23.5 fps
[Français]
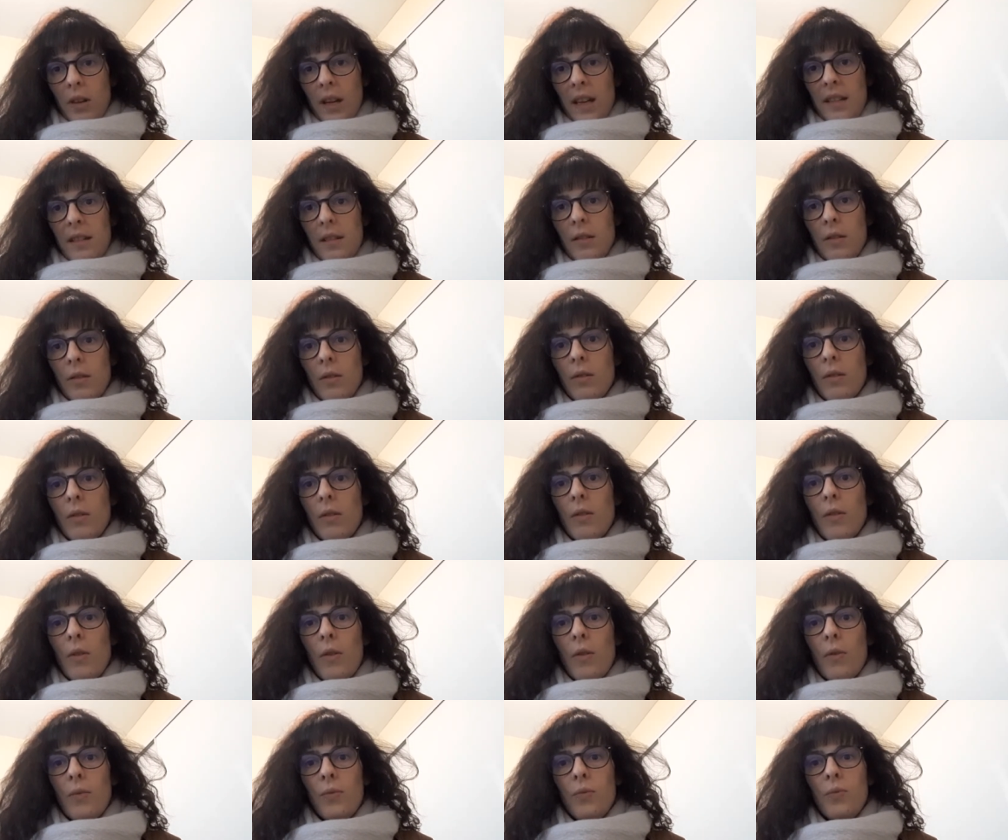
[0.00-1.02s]
Est-ce
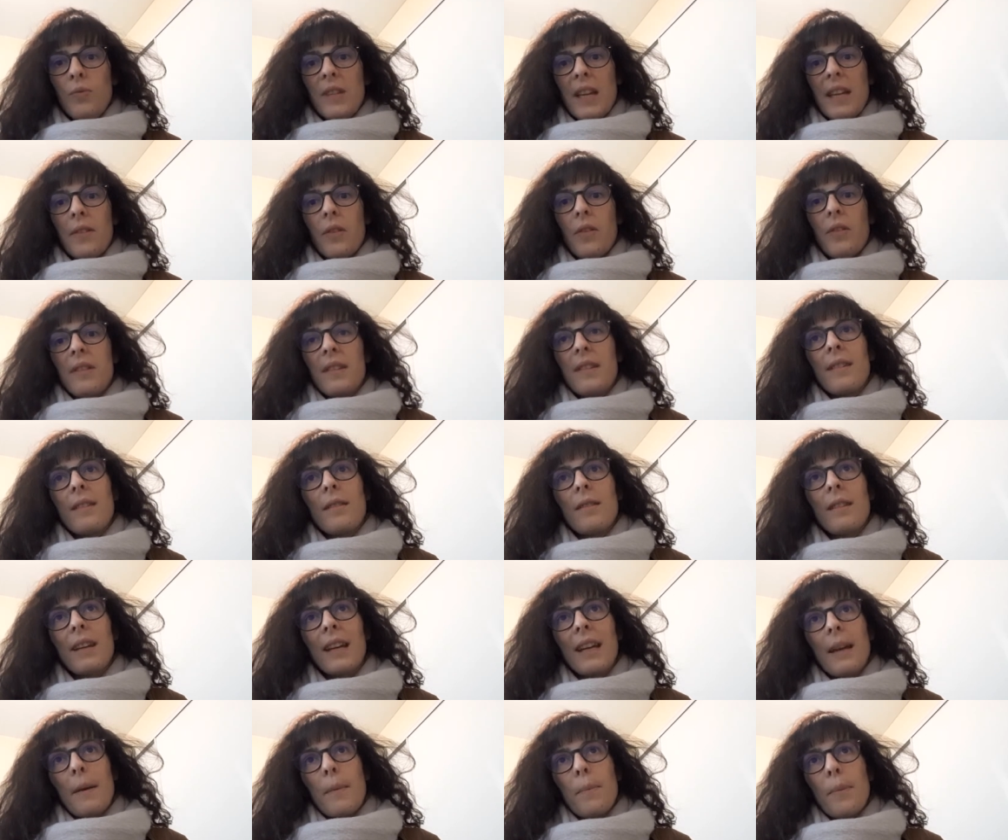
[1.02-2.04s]
que vous
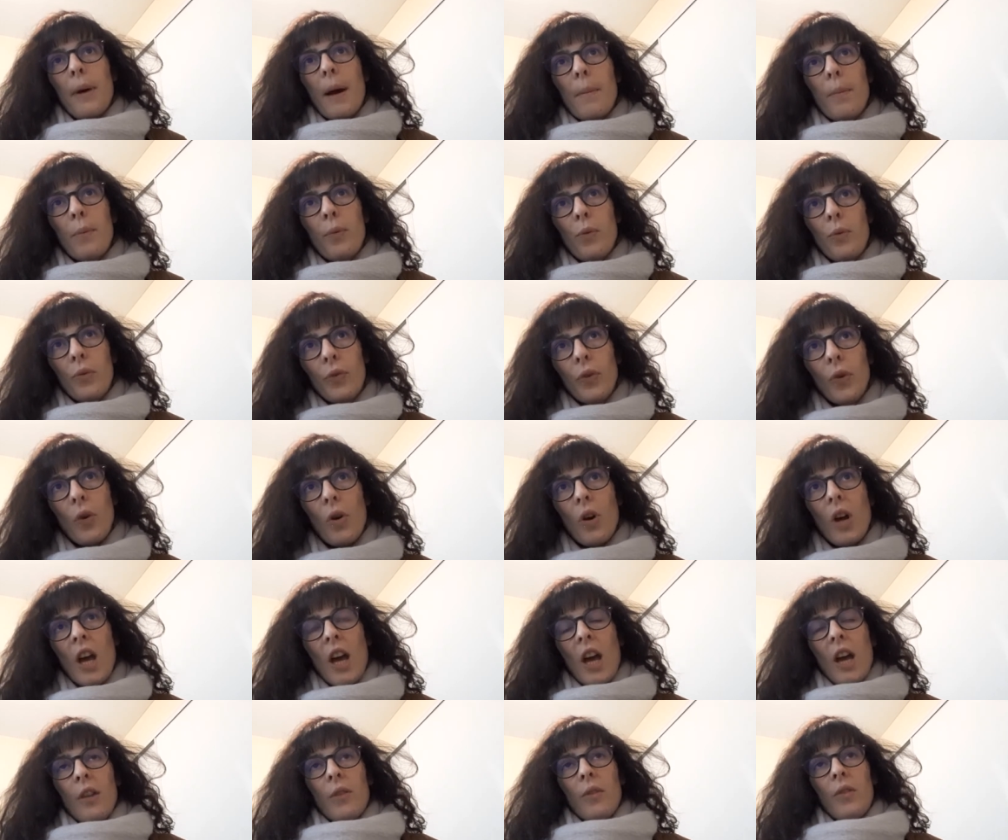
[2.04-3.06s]
attendriez pas plutôt
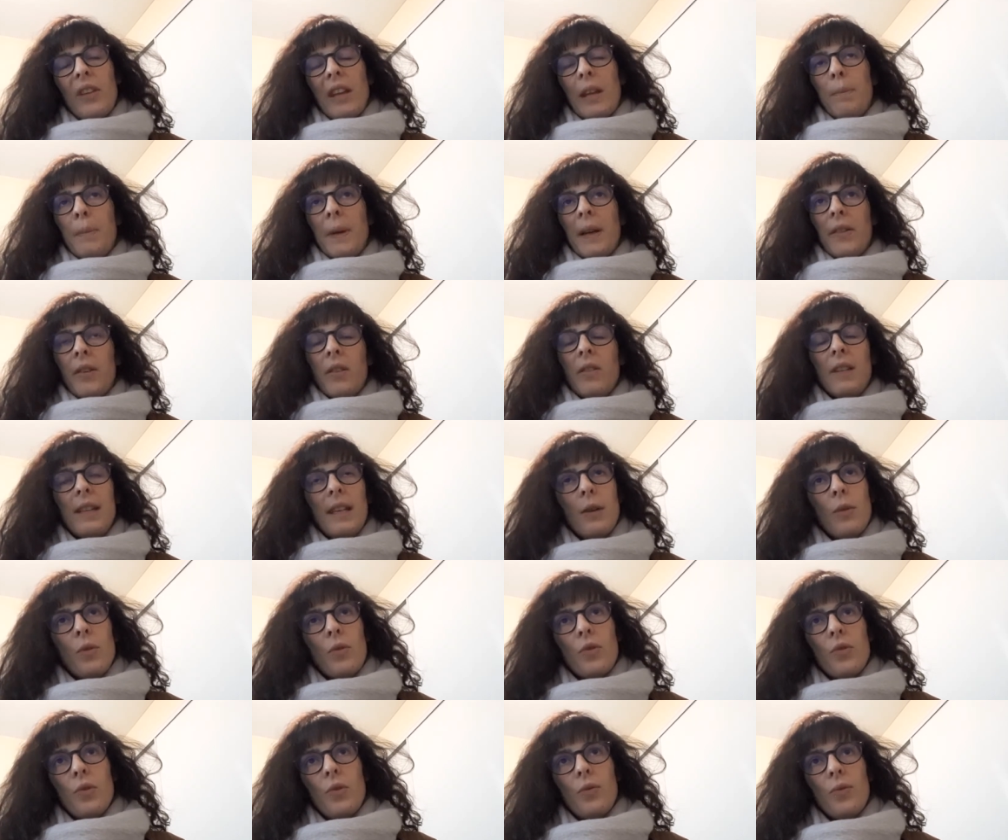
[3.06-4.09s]
de cette personne qui est
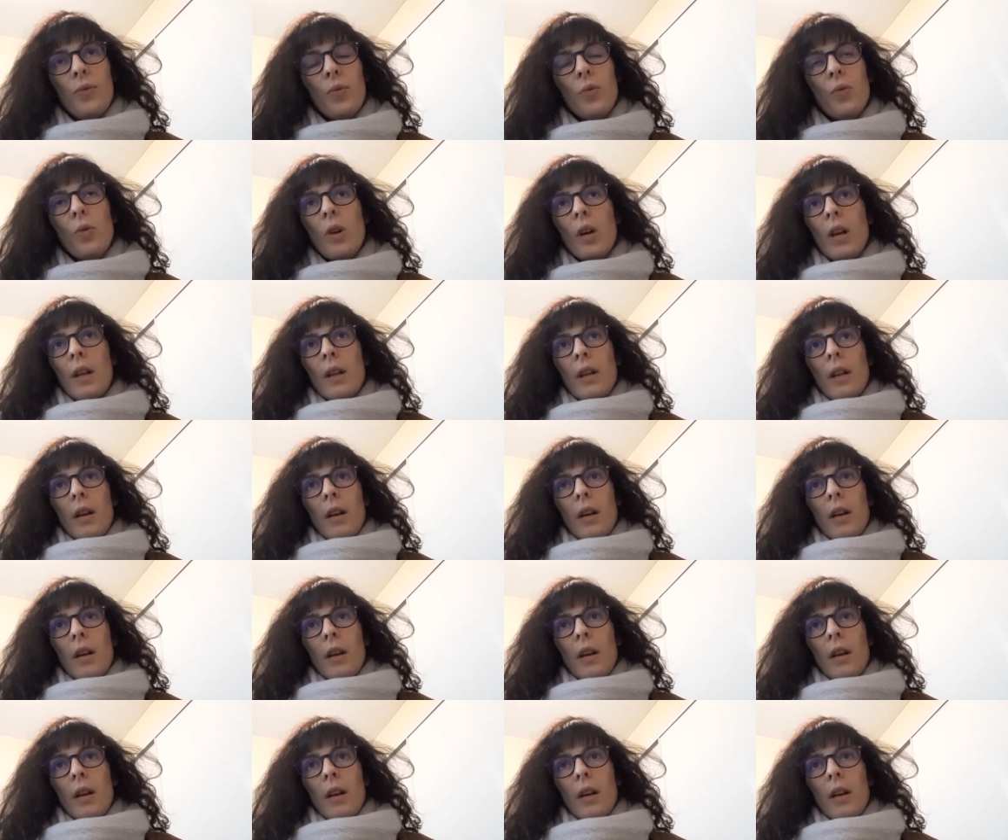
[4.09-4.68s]
au-dessus de vous,